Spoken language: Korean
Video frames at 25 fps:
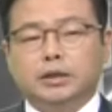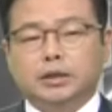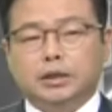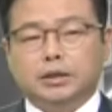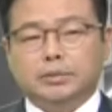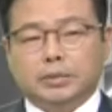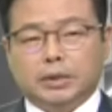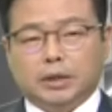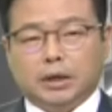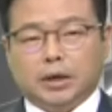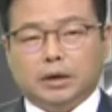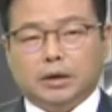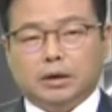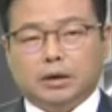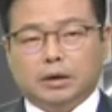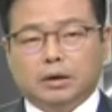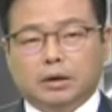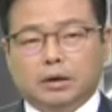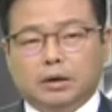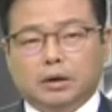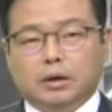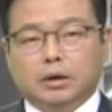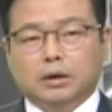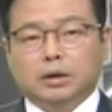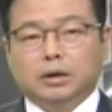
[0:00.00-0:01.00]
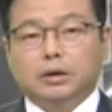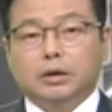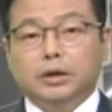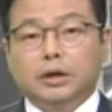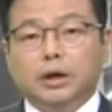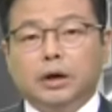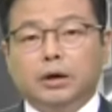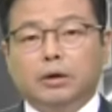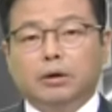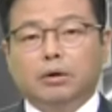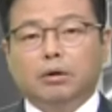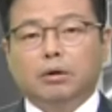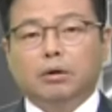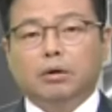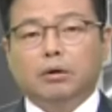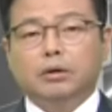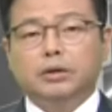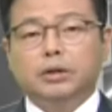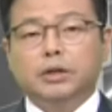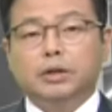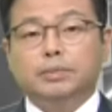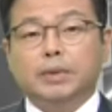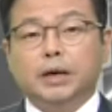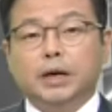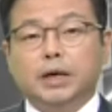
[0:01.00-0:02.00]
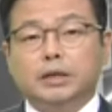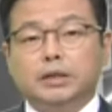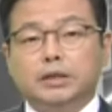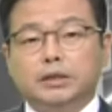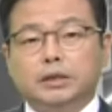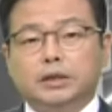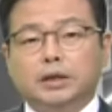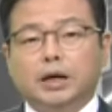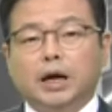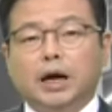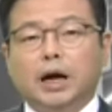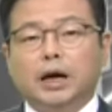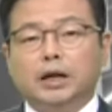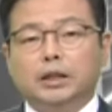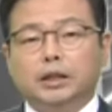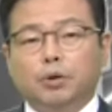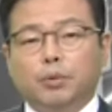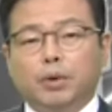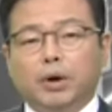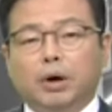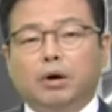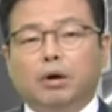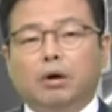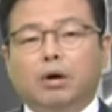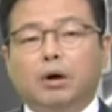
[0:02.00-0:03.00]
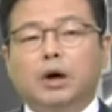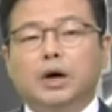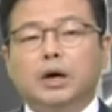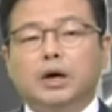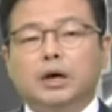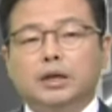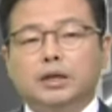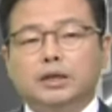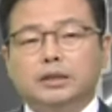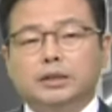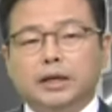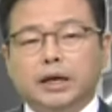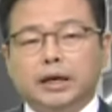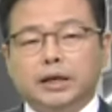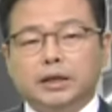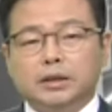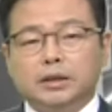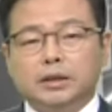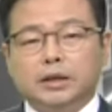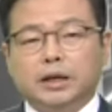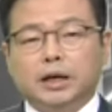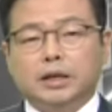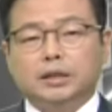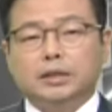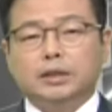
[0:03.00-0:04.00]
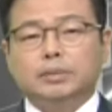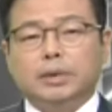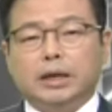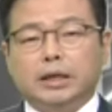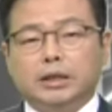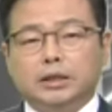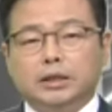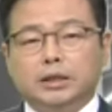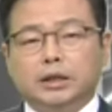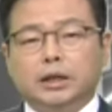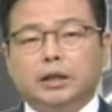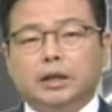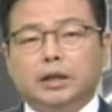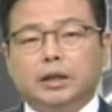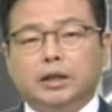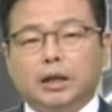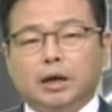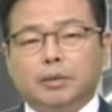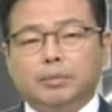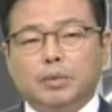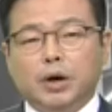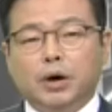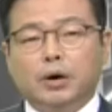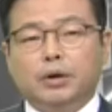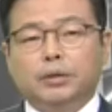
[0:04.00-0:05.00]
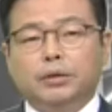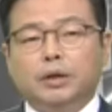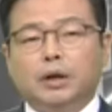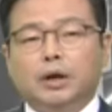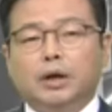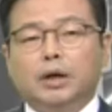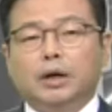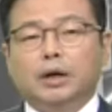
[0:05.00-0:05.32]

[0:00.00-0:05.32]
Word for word: 있습니다. 그리하여 언디바이스 하드웨어 사이클까지 마치게 된다면